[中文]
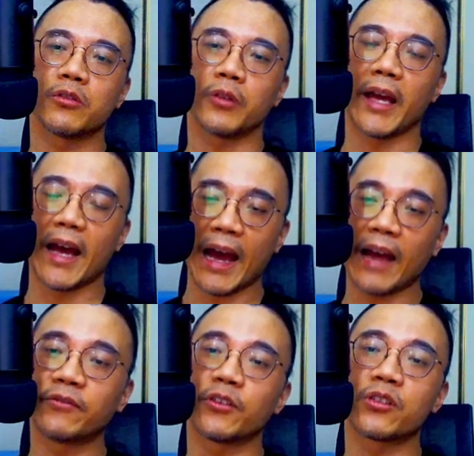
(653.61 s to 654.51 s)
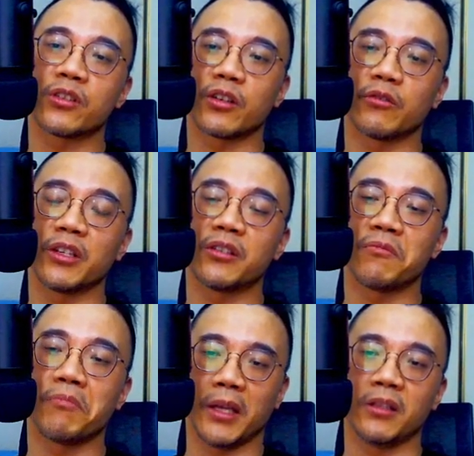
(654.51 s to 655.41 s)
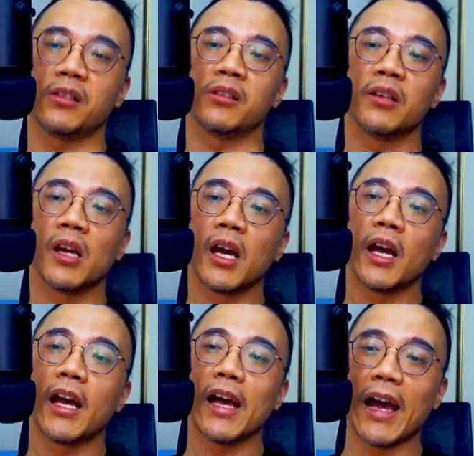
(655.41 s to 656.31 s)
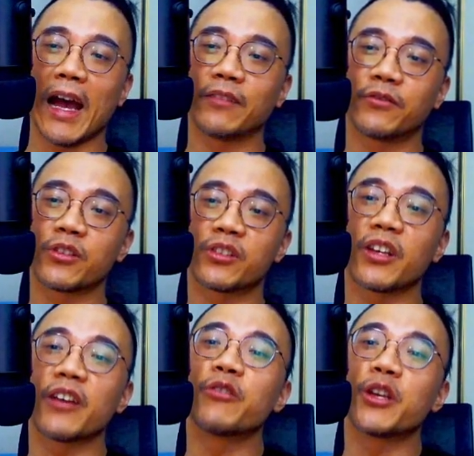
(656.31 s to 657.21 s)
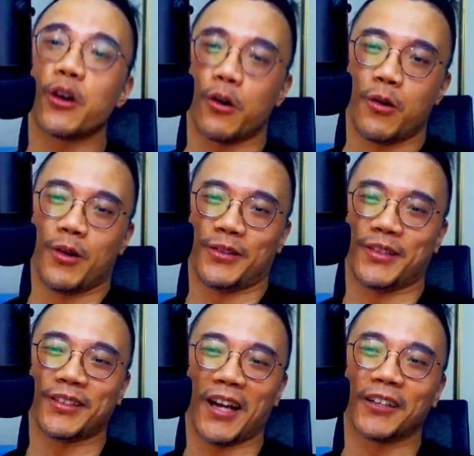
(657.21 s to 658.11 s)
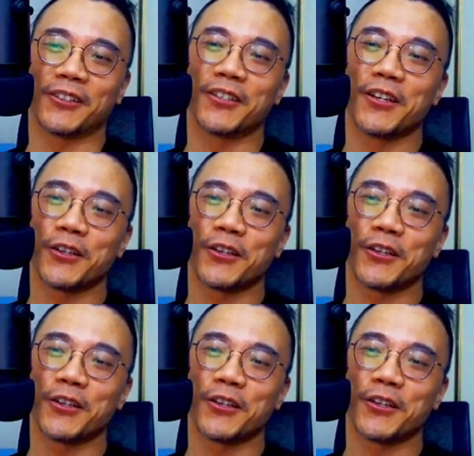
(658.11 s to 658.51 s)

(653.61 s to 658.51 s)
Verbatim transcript: 所以 adversary 是名词，adversarial是它的